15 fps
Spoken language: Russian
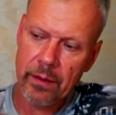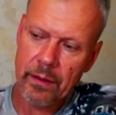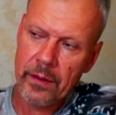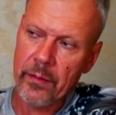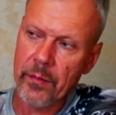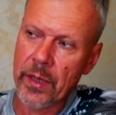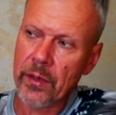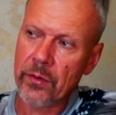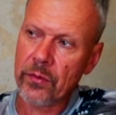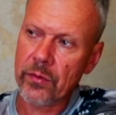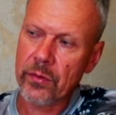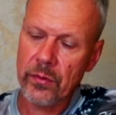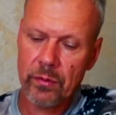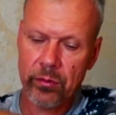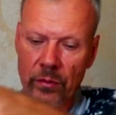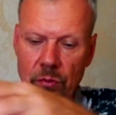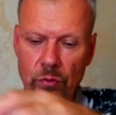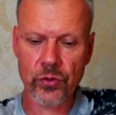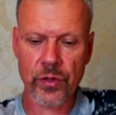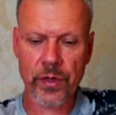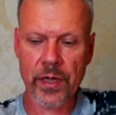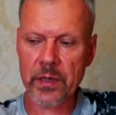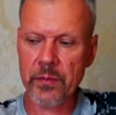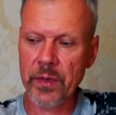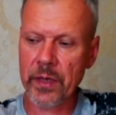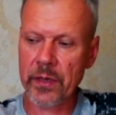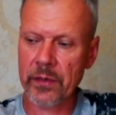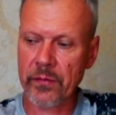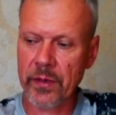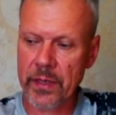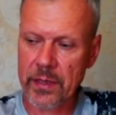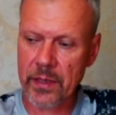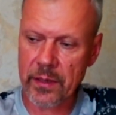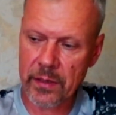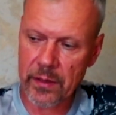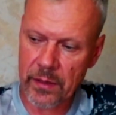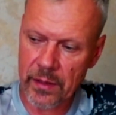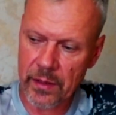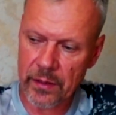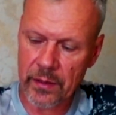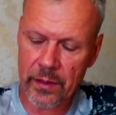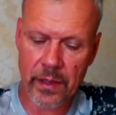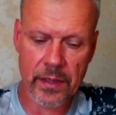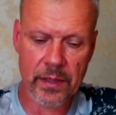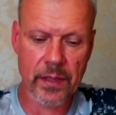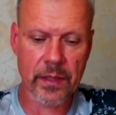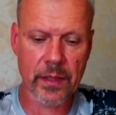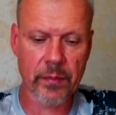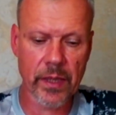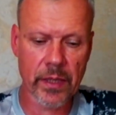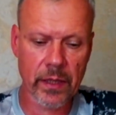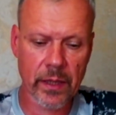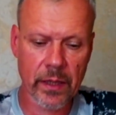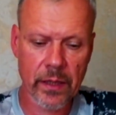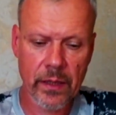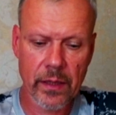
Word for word: имеют тоже размер 20, э, где-то 3 сантиметра.